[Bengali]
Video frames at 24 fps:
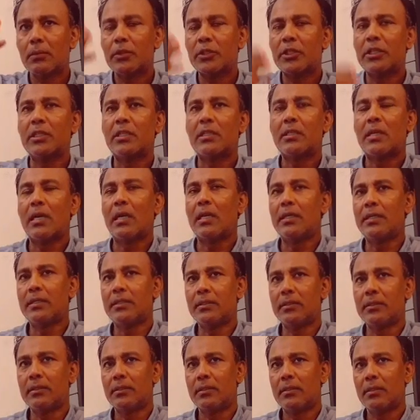শীতকালীন
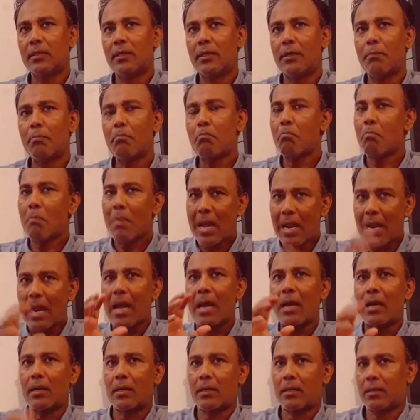
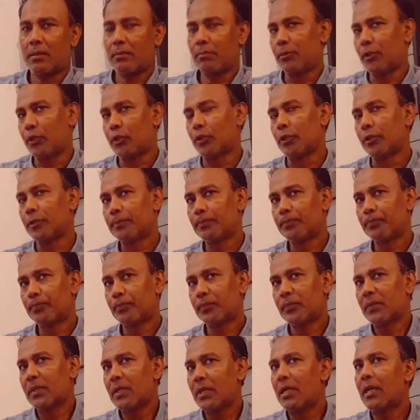মেলা বিষয়
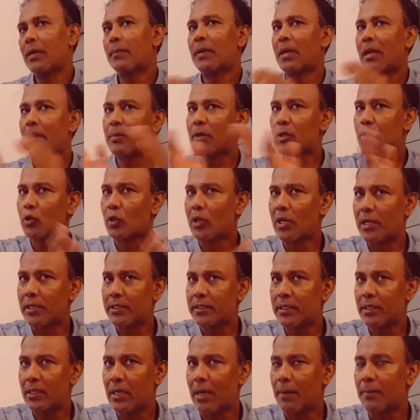এবার আমরা চলে
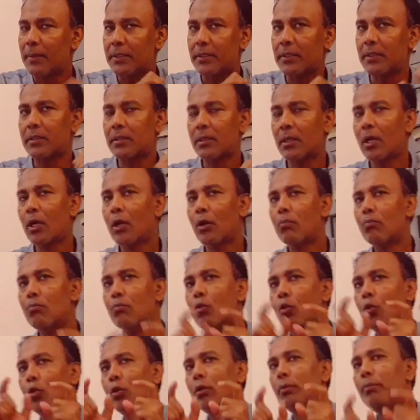আসি আমাদের
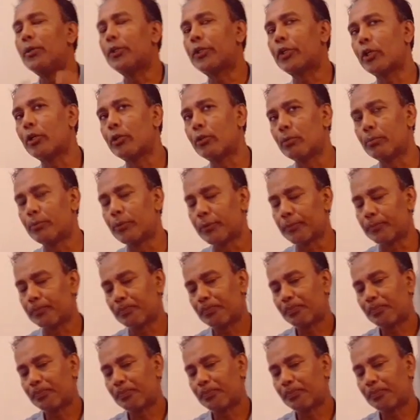মূল বিষয়ের উপর